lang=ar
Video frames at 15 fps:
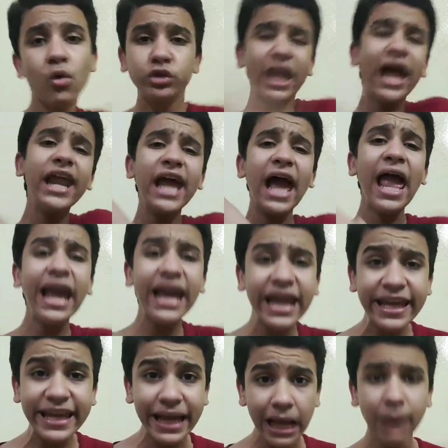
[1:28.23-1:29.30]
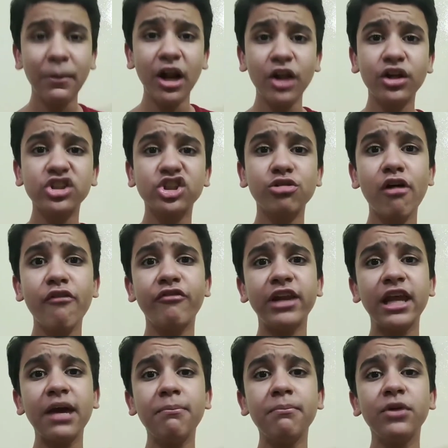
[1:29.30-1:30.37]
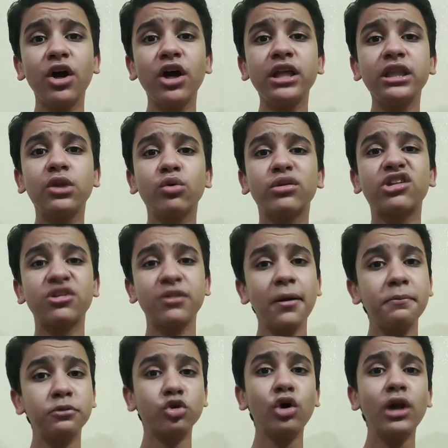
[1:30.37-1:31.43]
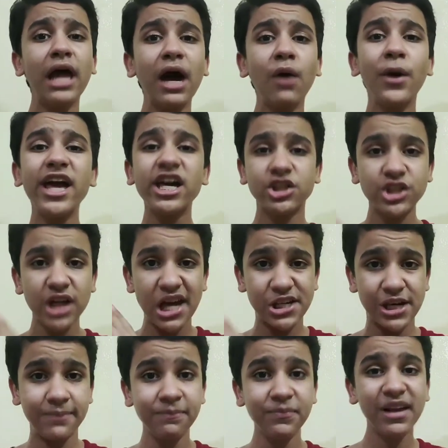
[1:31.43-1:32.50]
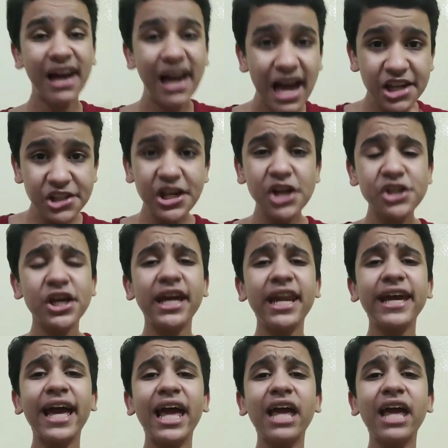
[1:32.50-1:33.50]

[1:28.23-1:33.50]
وتاني حاجه نتكلم عليها النهارده شويه في الام وتسريبات بتقولها وهي الشاشه الشاشه هنا